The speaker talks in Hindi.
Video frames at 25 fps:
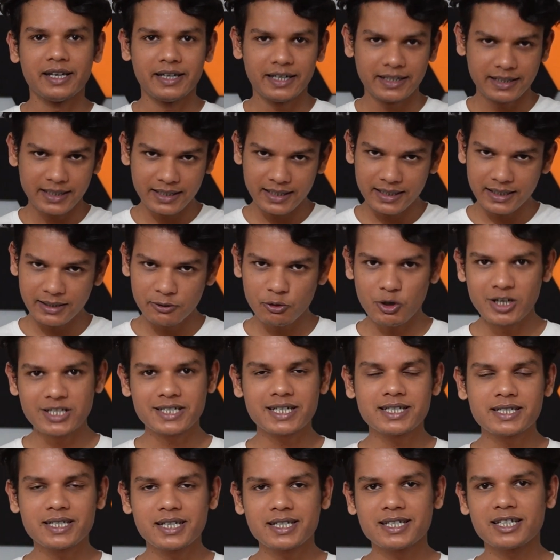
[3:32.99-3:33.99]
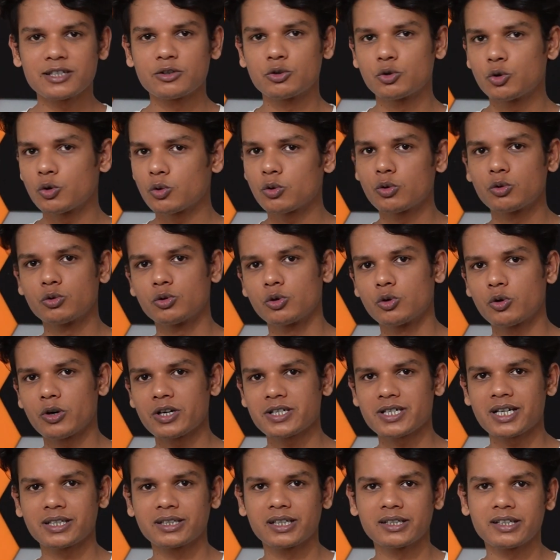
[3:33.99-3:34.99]
एक लेकिन नॉइस कैंसिलेशन दो दोनों
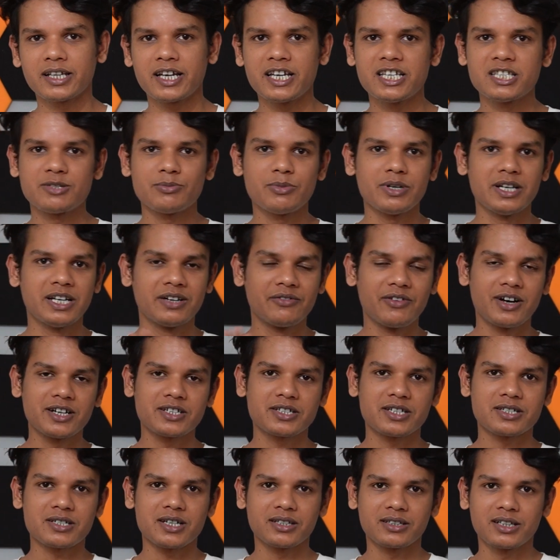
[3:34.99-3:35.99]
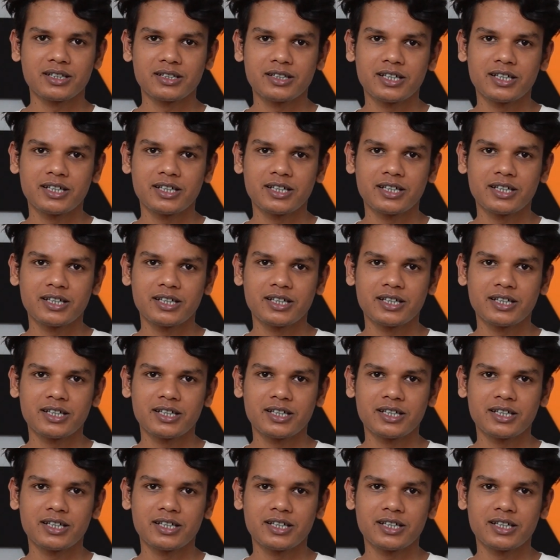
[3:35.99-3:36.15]
के साथ आता है इसमें एडवांस के साथ